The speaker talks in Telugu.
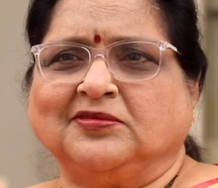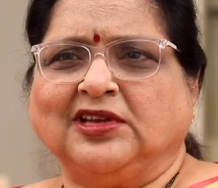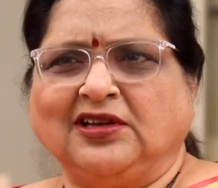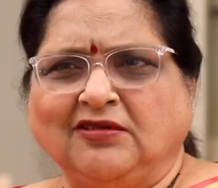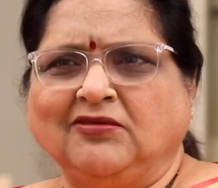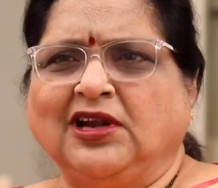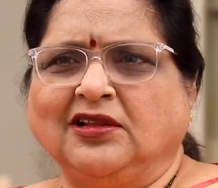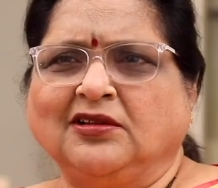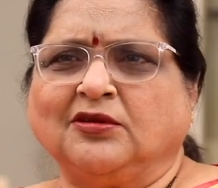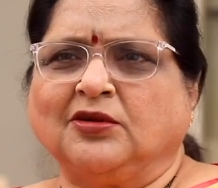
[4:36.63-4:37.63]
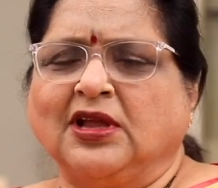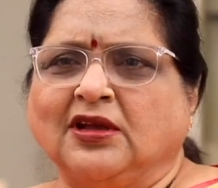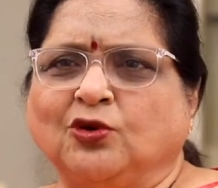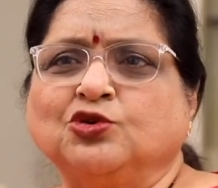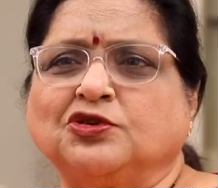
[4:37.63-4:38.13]
వీళ్ళ వీళ్ళందరూ
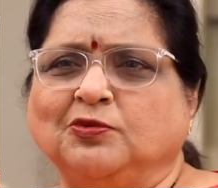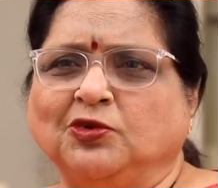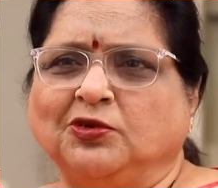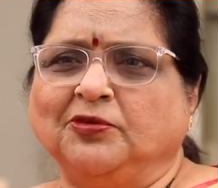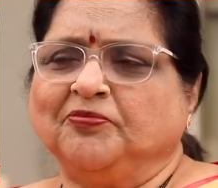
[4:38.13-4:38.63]
ఖుష్బు